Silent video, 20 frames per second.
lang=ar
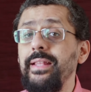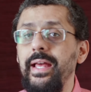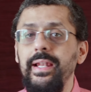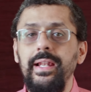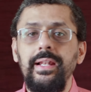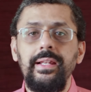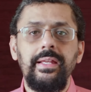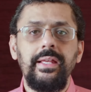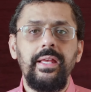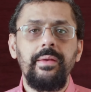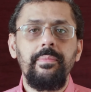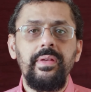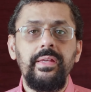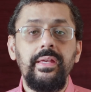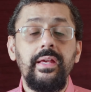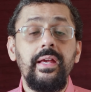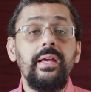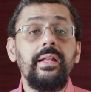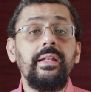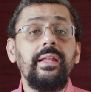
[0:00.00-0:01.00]
على
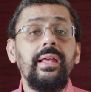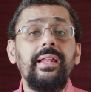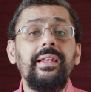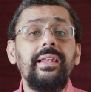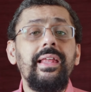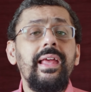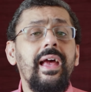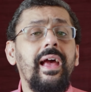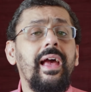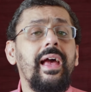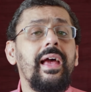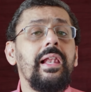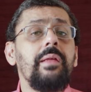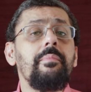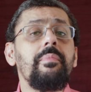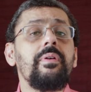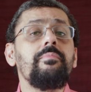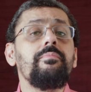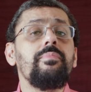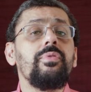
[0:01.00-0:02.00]
الايجابيه لان هي
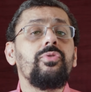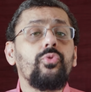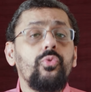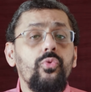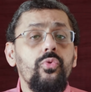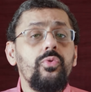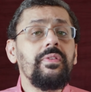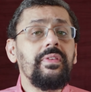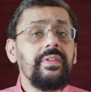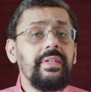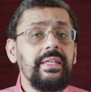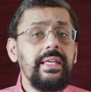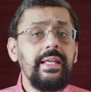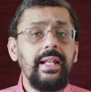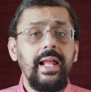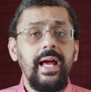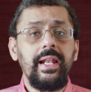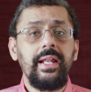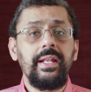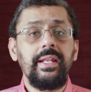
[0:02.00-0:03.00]
غالبا بتكون
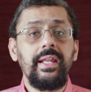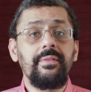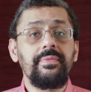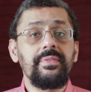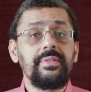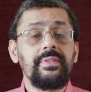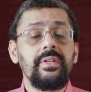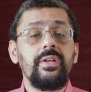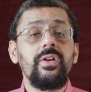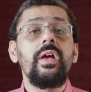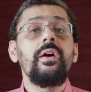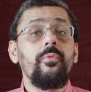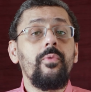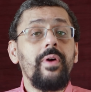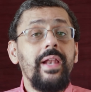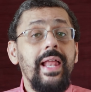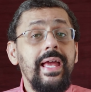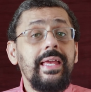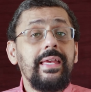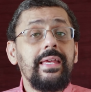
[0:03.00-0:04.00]
تقيله على النفس
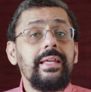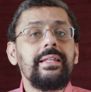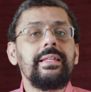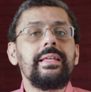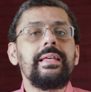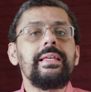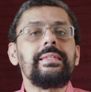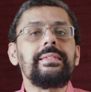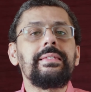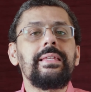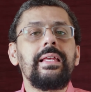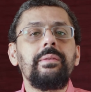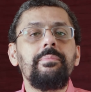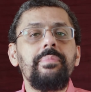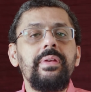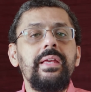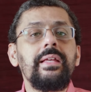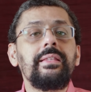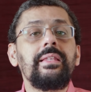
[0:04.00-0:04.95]
ولكن السلبية